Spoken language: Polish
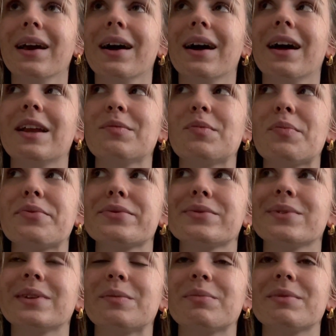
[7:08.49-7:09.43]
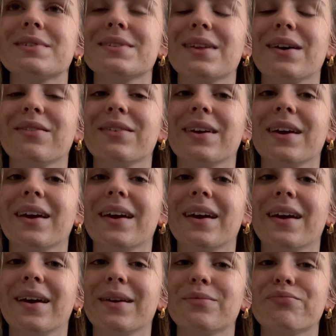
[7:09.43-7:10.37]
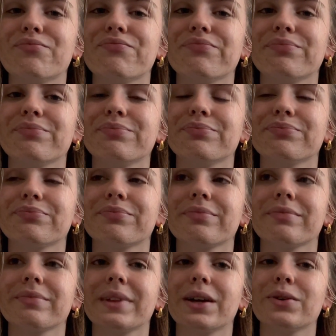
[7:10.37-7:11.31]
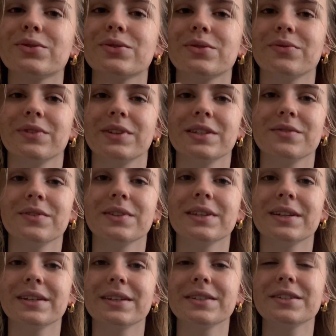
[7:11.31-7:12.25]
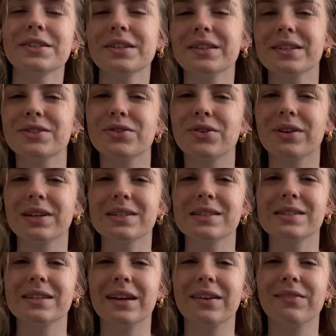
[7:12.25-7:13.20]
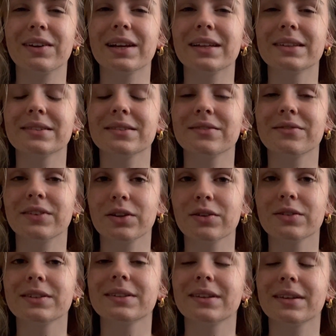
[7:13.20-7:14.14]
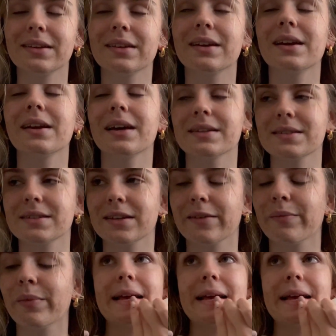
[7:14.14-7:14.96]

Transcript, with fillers: ale po prostu na podstawie mm, tego, co widać w internecie, nie da się określić, jak wygl wygląda dana relacja.